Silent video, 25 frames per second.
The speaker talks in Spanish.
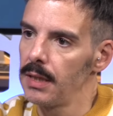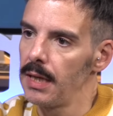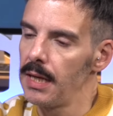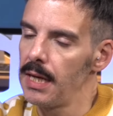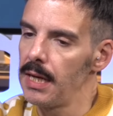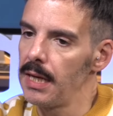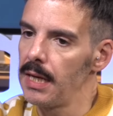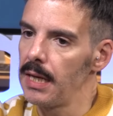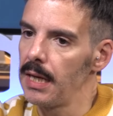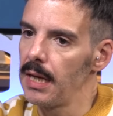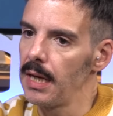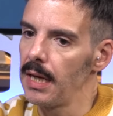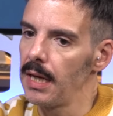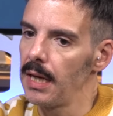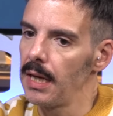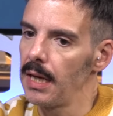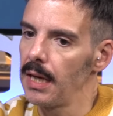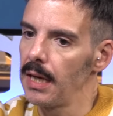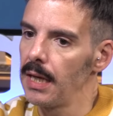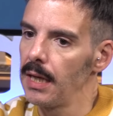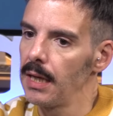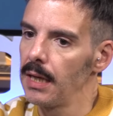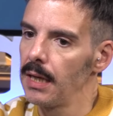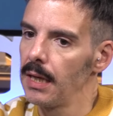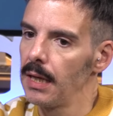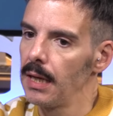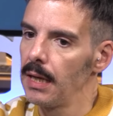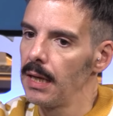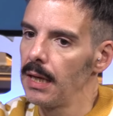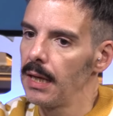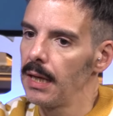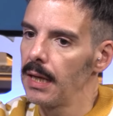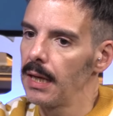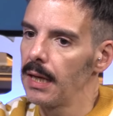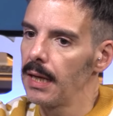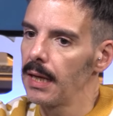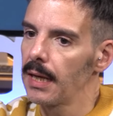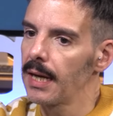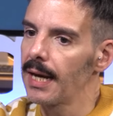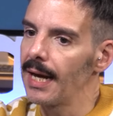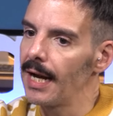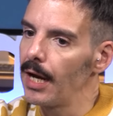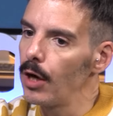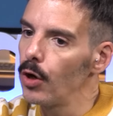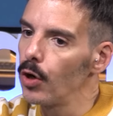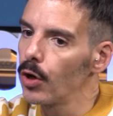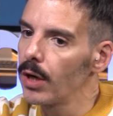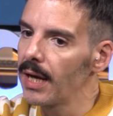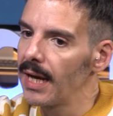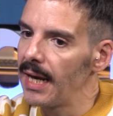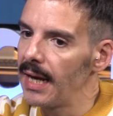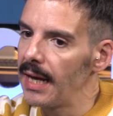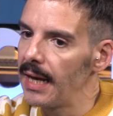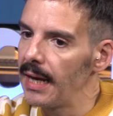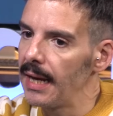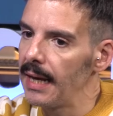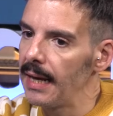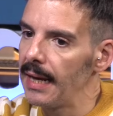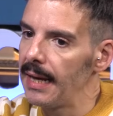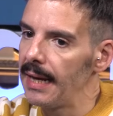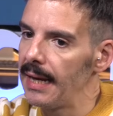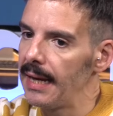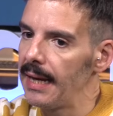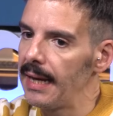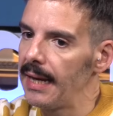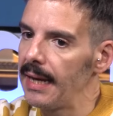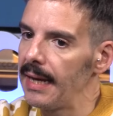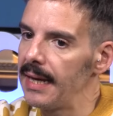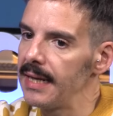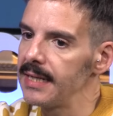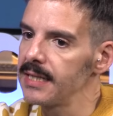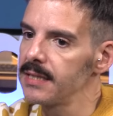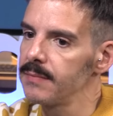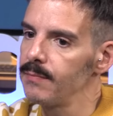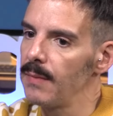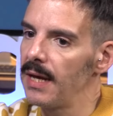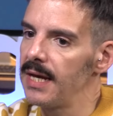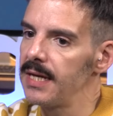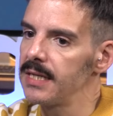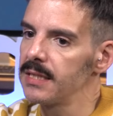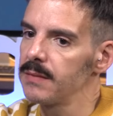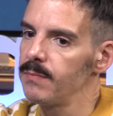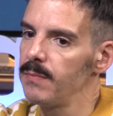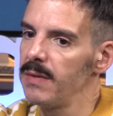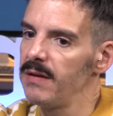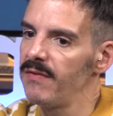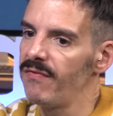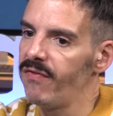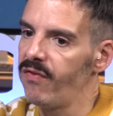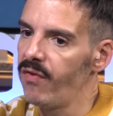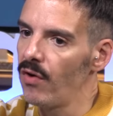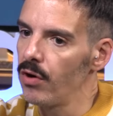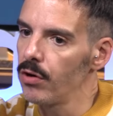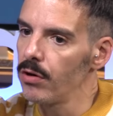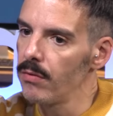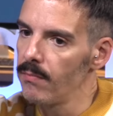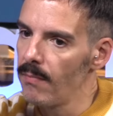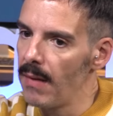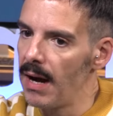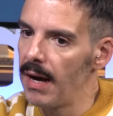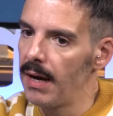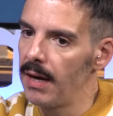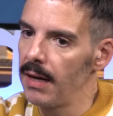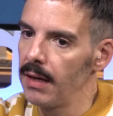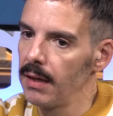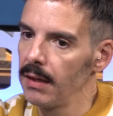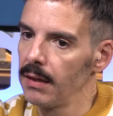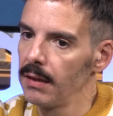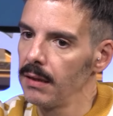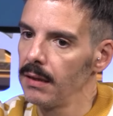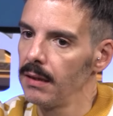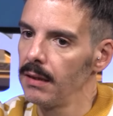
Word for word: Eh, creo que eh, es, es mi forma